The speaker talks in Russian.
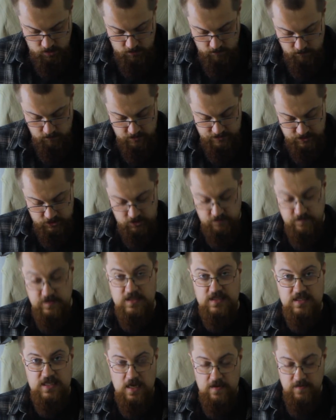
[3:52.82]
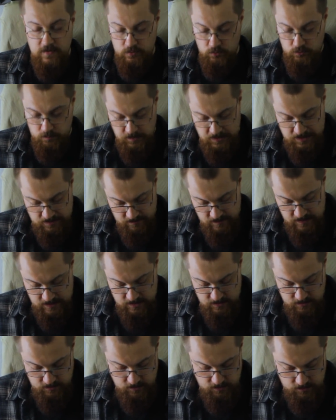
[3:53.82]
Вот, значит, в составе тут
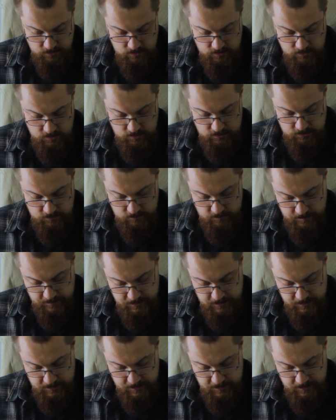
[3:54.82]
первое э, этого